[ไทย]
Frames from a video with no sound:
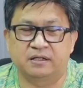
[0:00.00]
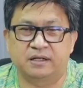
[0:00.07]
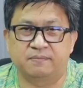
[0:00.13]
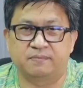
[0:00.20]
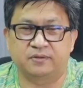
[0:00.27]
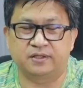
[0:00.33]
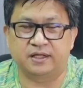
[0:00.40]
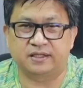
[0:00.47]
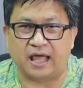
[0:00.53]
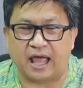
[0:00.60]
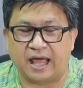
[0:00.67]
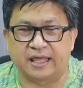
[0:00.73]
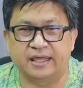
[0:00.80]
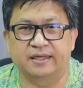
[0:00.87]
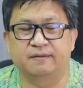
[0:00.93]
องในประเทศ
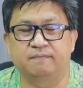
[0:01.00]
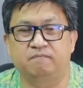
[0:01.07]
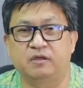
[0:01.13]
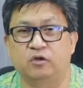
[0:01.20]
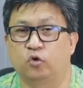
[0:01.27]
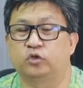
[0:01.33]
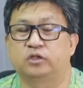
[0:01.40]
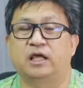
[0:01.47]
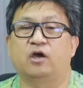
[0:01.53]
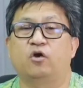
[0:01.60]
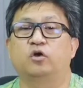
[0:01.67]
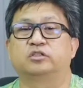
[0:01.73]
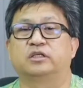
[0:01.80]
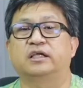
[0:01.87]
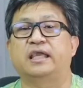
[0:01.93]
ไทย มีคนตั้ง
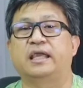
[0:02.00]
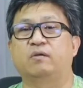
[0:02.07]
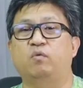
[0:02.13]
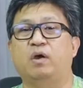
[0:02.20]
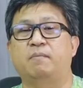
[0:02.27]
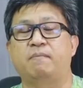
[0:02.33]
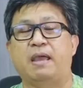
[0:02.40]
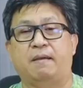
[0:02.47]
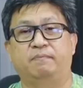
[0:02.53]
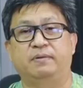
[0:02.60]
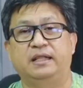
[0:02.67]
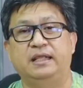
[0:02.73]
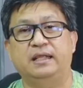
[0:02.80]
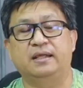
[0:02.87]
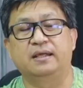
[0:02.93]
ข้อสังเกตว่าแบบ
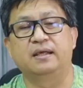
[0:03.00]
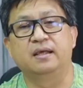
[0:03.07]
นี้